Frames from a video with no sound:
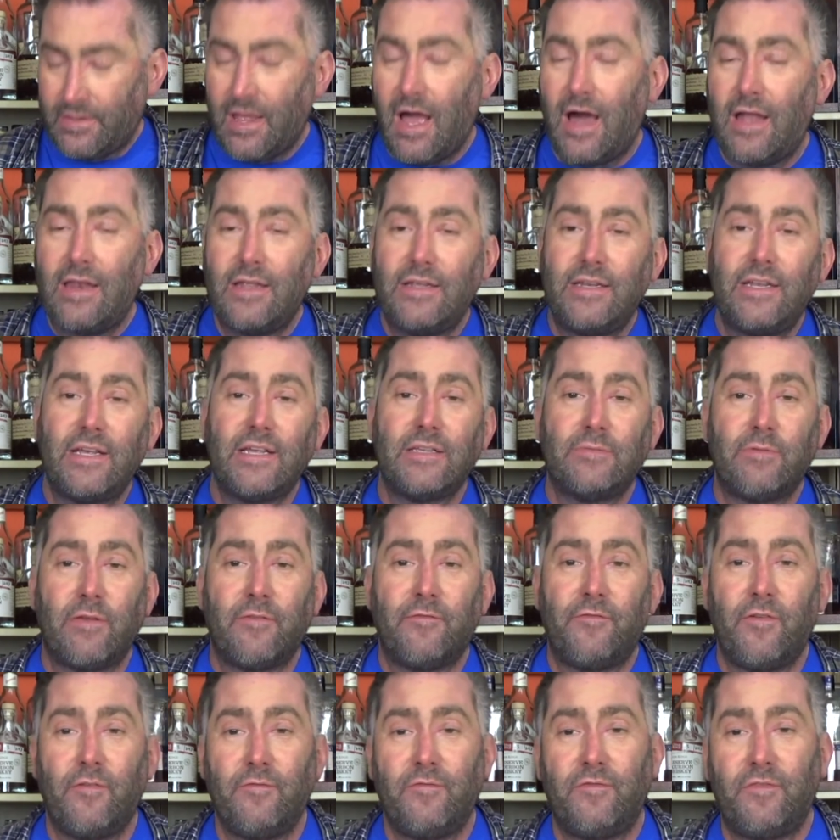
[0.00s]
Allerdings mit,
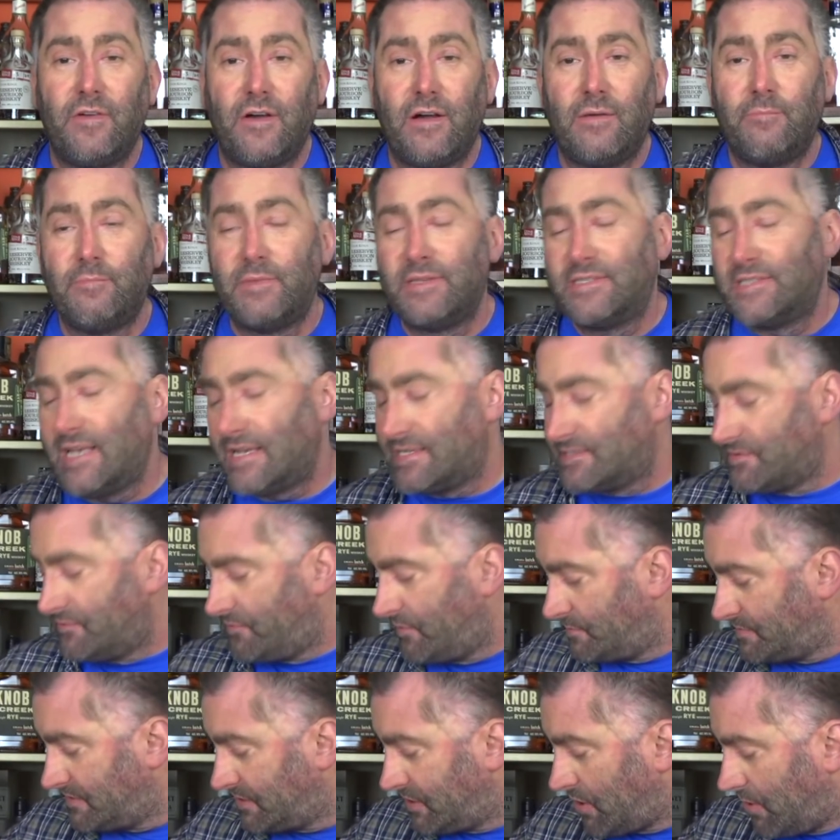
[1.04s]
äh, mit
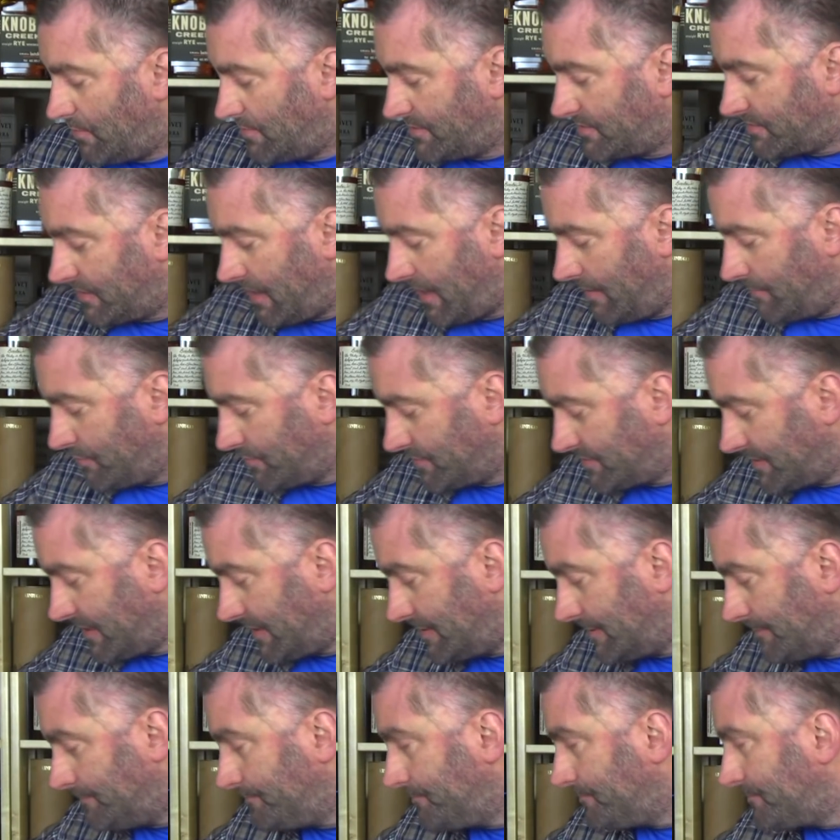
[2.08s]
56,3 Prozent.